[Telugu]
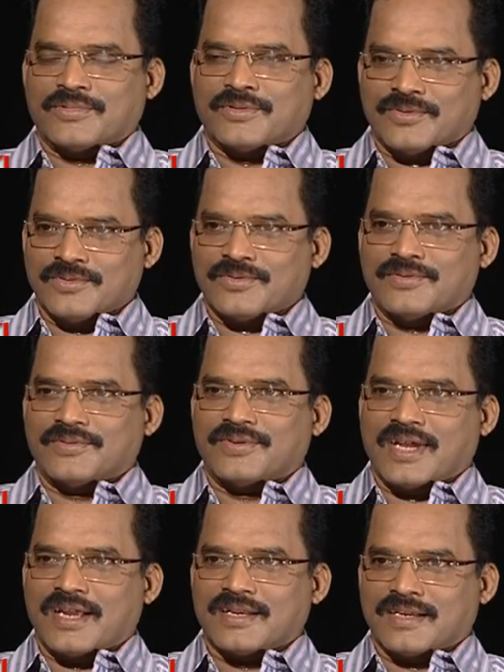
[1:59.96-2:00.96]
అప్పుడు
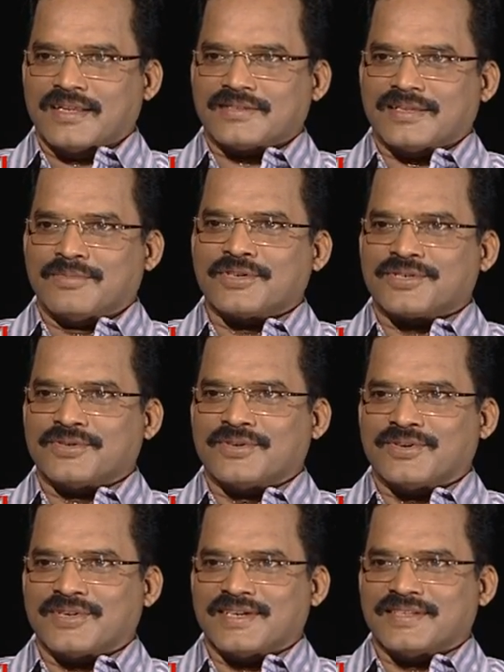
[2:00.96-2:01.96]
నాన్నగారి
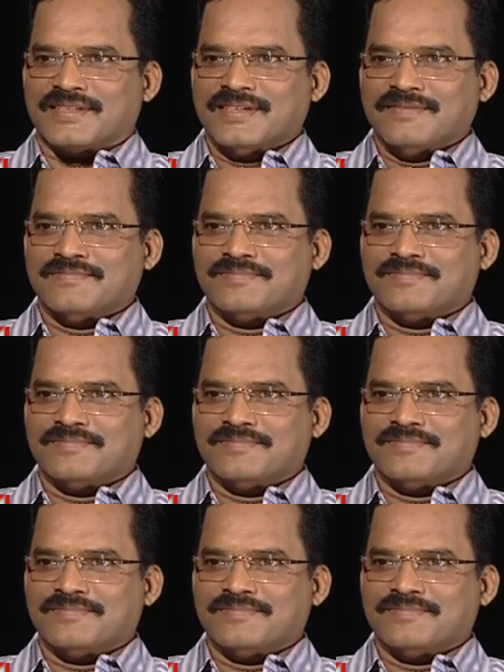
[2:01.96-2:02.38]
సమక్షంలోనా ఇది